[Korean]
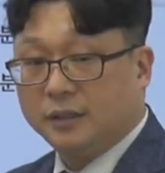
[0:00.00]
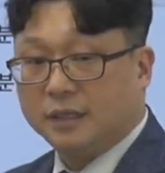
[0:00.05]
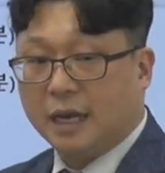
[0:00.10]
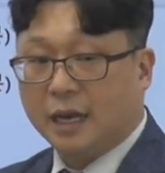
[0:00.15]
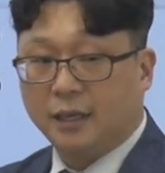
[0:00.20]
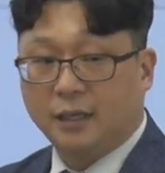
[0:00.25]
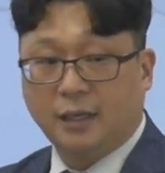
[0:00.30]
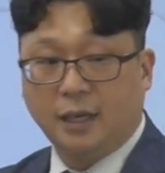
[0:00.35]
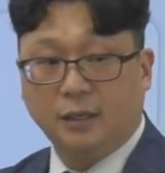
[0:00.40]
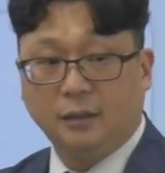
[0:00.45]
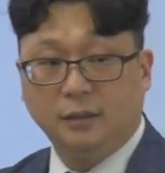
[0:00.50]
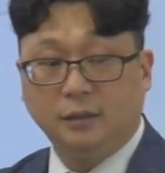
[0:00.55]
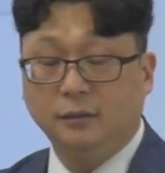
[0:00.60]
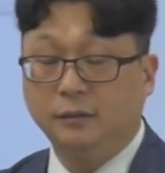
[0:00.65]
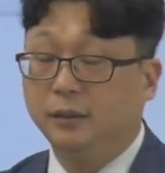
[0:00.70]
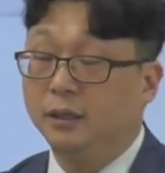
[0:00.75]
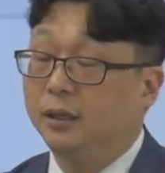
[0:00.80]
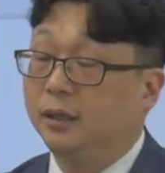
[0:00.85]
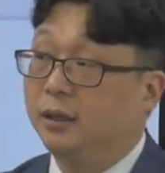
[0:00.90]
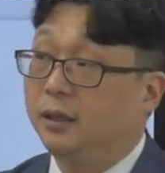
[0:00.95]

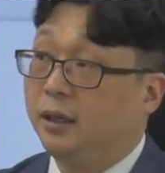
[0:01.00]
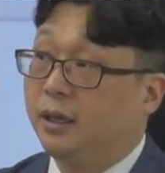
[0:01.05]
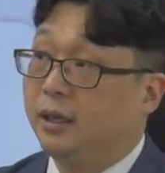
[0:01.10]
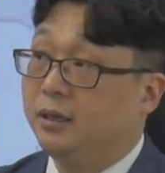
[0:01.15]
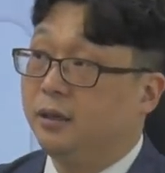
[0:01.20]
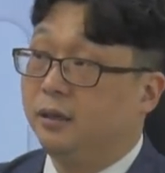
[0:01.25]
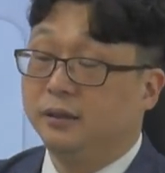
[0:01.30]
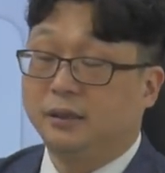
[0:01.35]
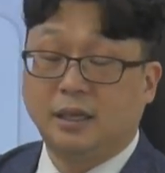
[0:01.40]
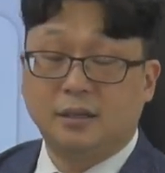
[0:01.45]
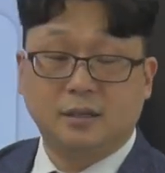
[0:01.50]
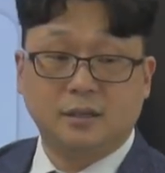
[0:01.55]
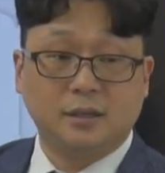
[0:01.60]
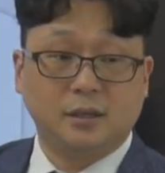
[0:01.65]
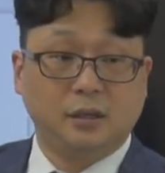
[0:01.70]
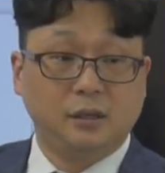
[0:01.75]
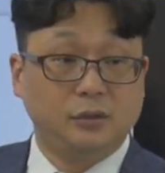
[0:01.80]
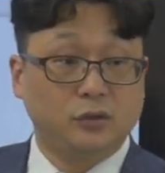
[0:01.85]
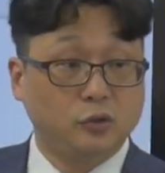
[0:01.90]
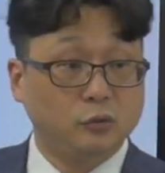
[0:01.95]
작게는 한
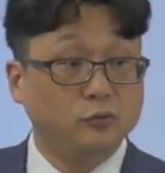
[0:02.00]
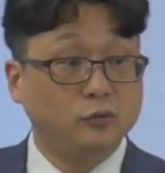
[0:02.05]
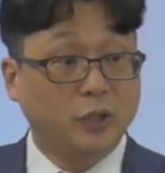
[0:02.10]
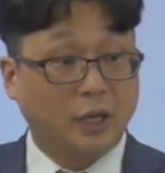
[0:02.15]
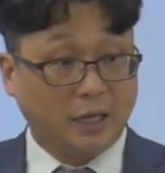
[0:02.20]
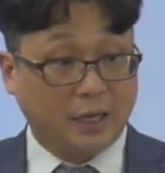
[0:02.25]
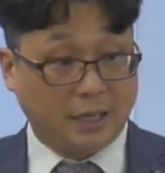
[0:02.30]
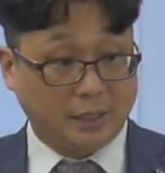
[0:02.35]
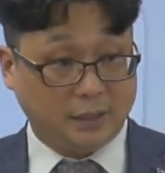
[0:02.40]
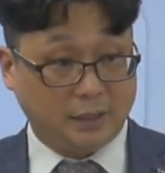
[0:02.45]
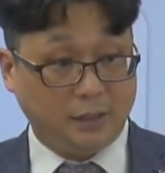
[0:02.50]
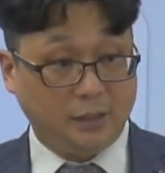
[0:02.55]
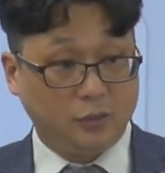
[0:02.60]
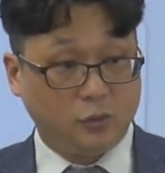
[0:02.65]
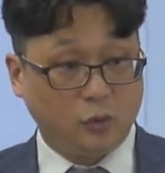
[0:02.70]
15에서 20문항까지